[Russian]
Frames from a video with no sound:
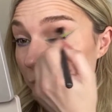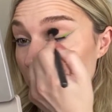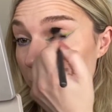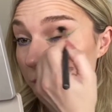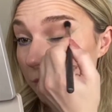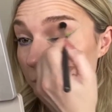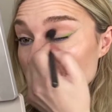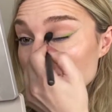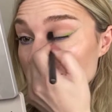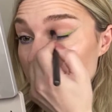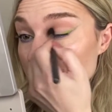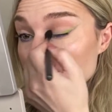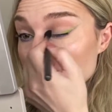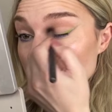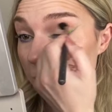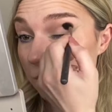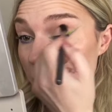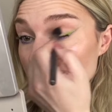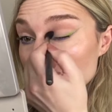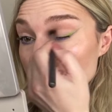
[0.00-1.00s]
просто
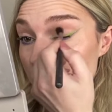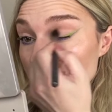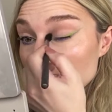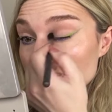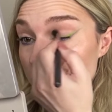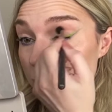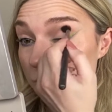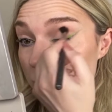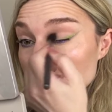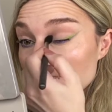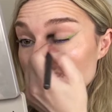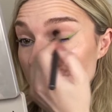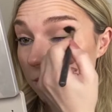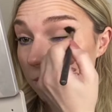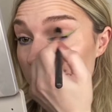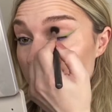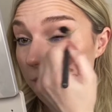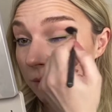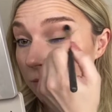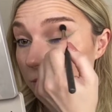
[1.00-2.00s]
смягчу все это
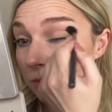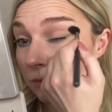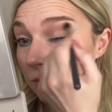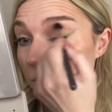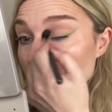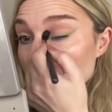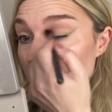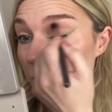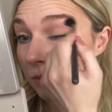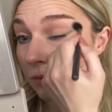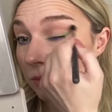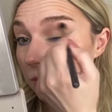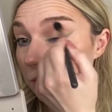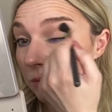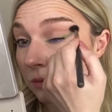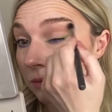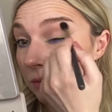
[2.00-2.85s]
прям в дымку.